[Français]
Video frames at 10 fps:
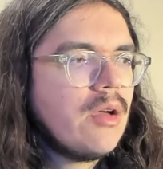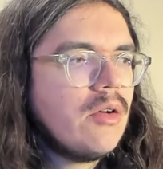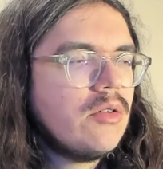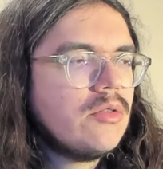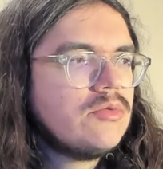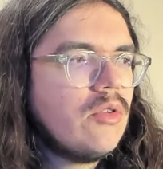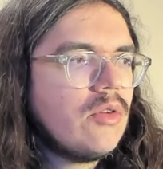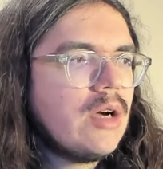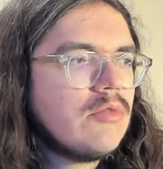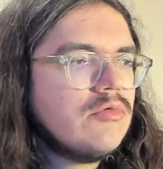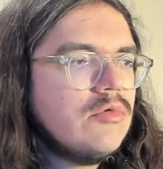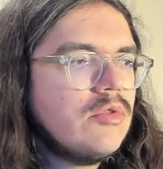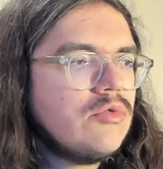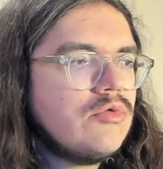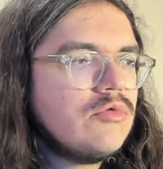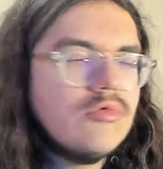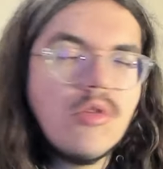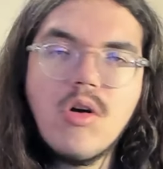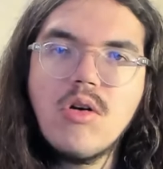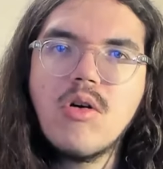euh, dans la roue du
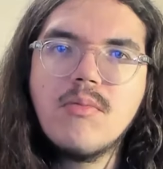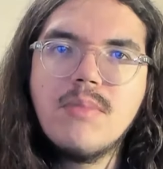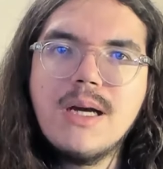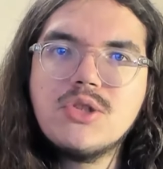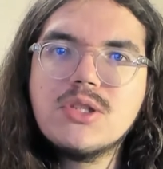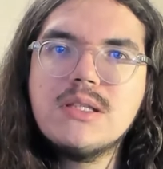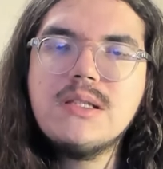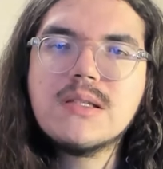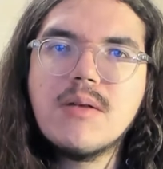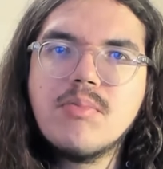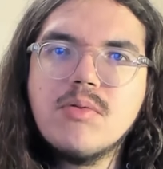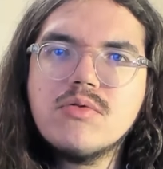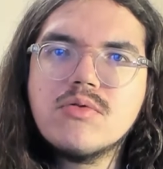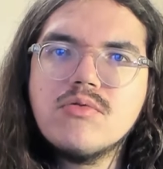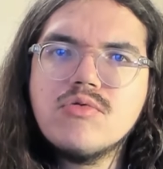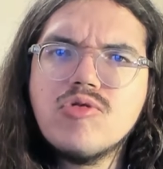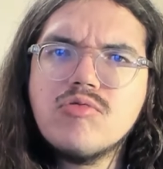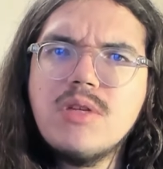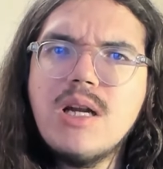coureur belge qui s'impose aujourd'hui.